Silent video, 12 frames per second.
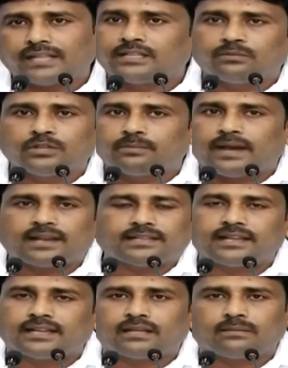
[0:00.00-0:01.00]
అంతకుముందు
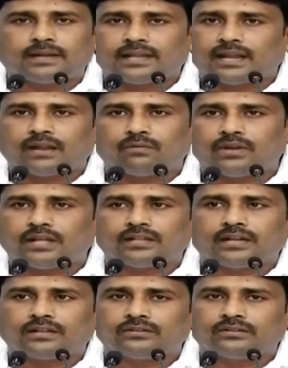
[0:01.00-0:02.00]
భారతీయ జనతా పార్టీ అలా
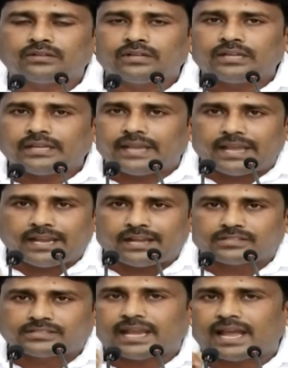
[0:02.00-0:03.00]
ఉండేది కాదు ఏ
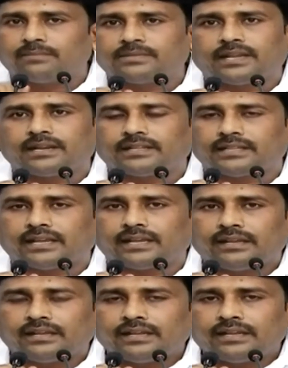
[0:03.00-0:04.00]
లేరు స్కామ్ జరిగితే
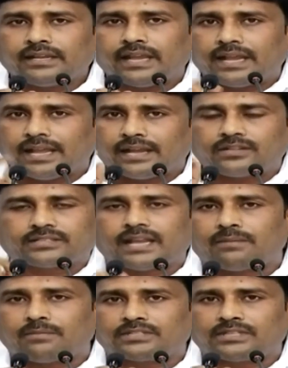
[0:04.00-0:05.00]
ఏలేరు
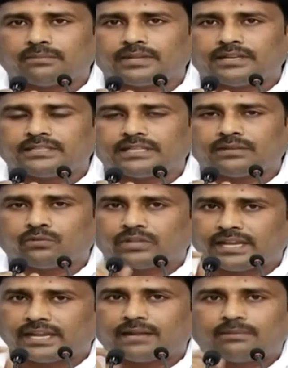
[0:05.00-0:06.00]
స్కామ్కు సంబంధించి
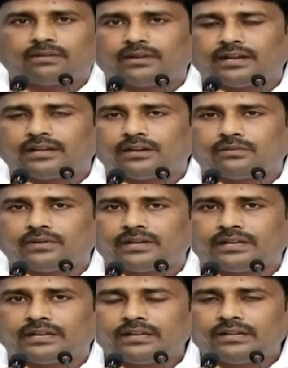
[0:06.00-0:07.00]
ఉదయ కమలం
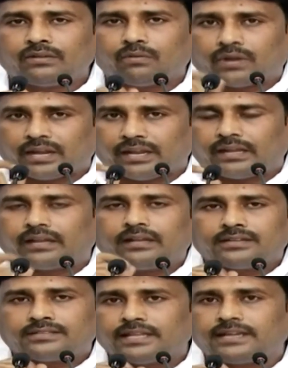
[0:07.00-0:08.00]
అనేటటువంటి ఒక
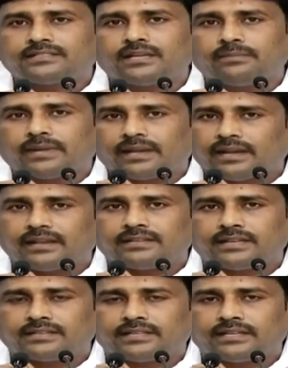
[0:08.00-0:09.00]
సిరీస్ను మీరు
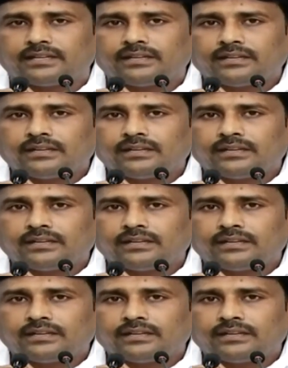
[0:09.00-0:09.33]
రిలీజ్ చేసి